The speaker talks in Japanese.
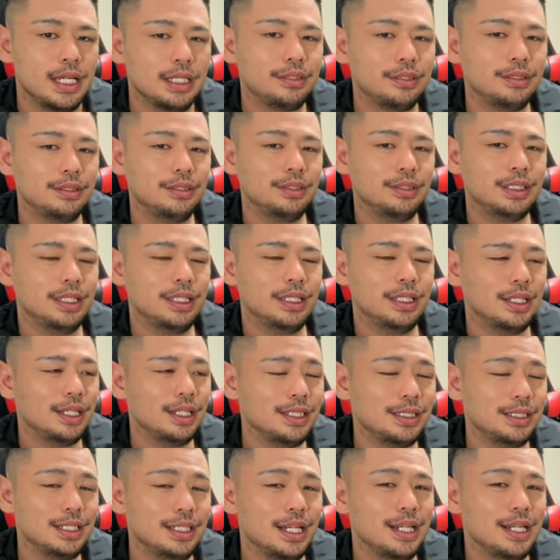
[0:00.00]
いやくるちゃん
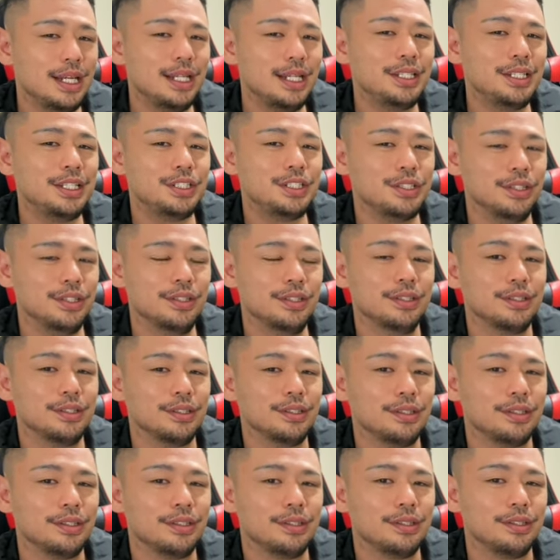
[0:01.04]
なんか知らないで
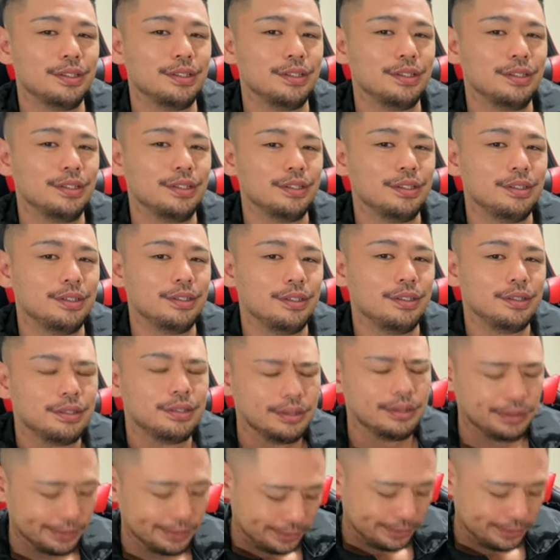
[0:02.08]
しょ。
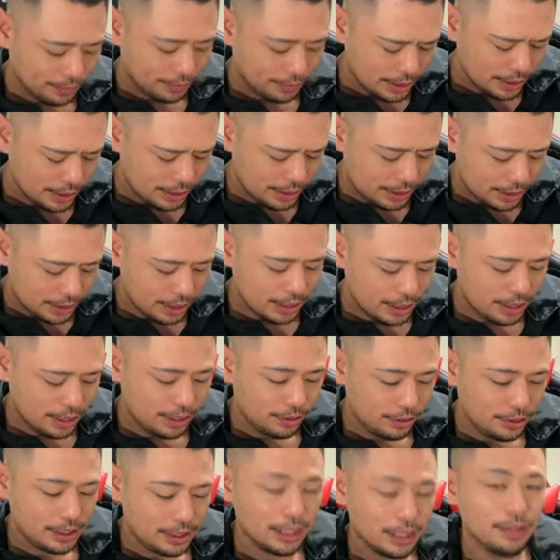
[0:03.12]
ワンちゃ
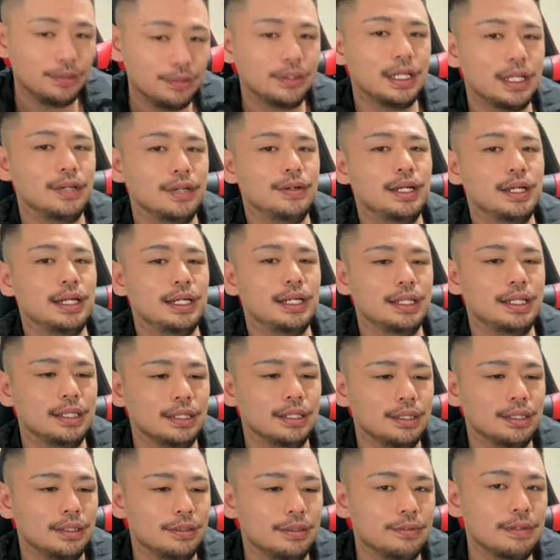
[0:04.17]
んエイフちゃんとか
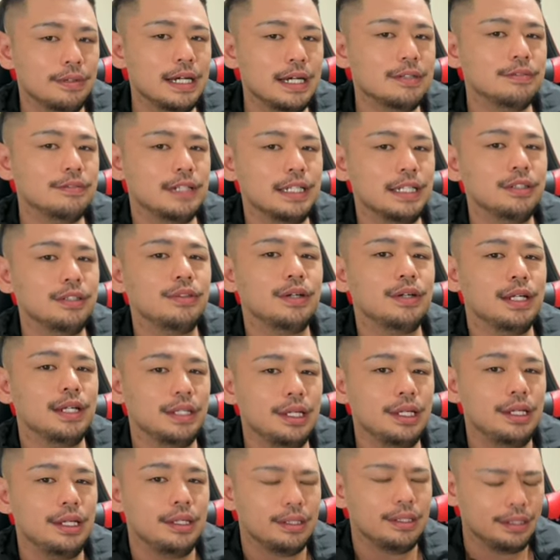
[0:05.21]
はワンワンと
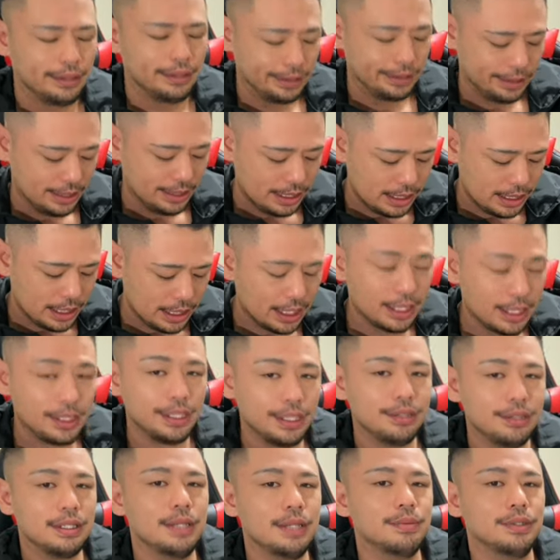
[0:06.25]
かね知ら
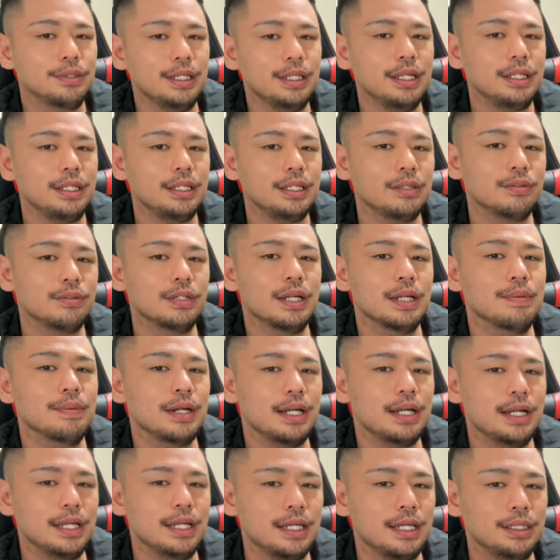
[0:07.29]
れてるかもね。ニコ
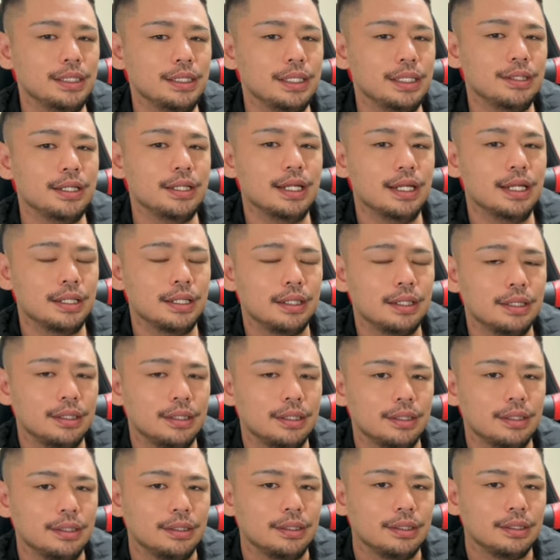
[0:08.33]
生からやってるから
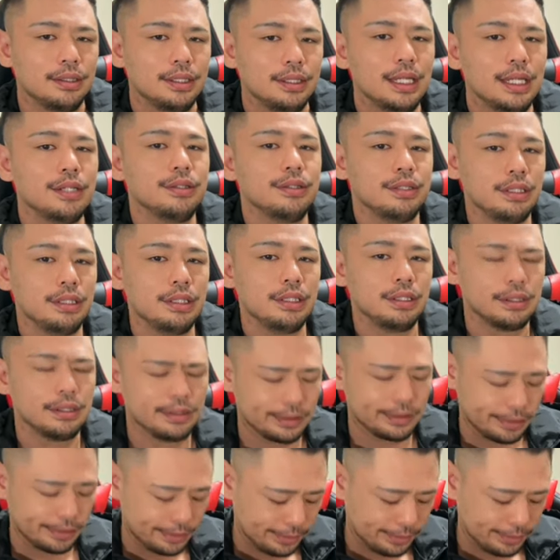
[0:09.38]
逆に、